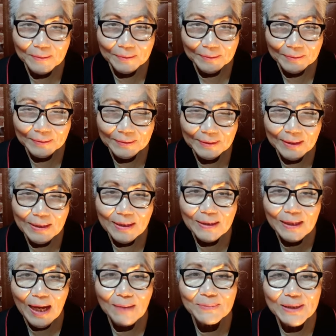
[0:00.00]
응.
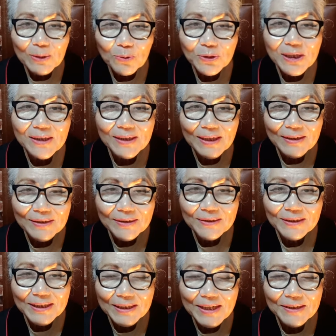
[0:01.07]
감사로
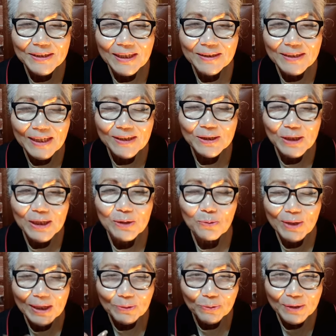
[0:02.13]
제사를 지는 자가 나를
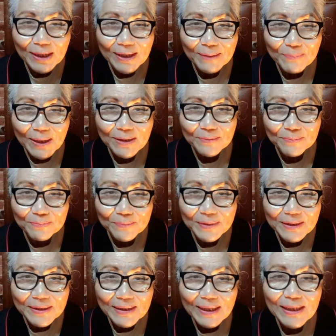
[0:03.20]
영화롭게 하도다. 방금
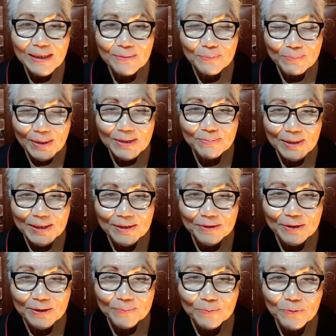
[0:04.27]
하나님이 말씀하신
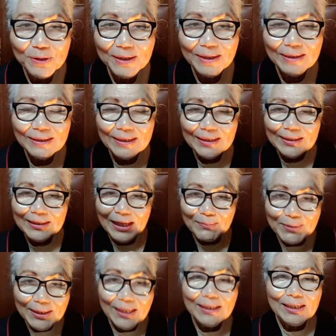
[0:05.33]
것처럼 우리가
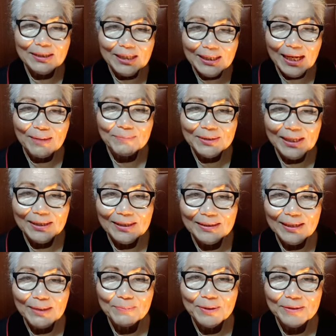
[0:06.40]
날마다 하나님께
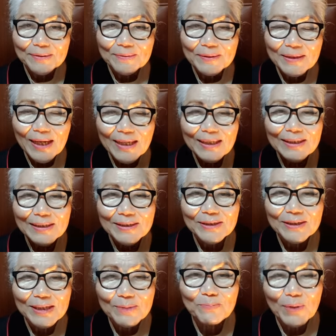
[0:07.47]
감사를 하면은
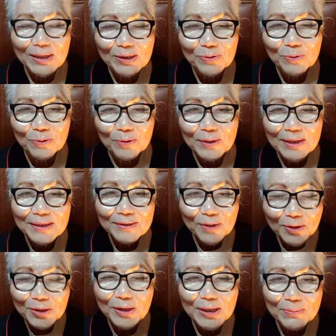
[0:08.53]
하나님께서는 기뻐하시고
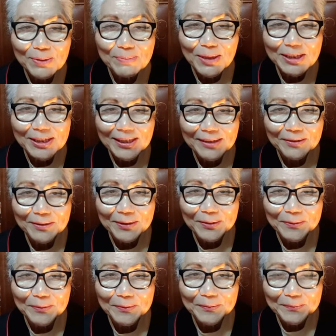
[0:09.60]
성령님 임하신다는
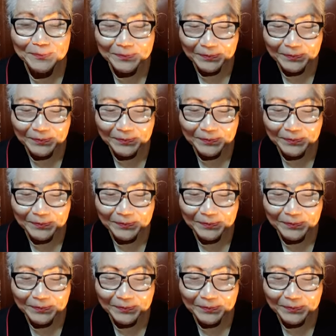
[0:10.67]
거예요.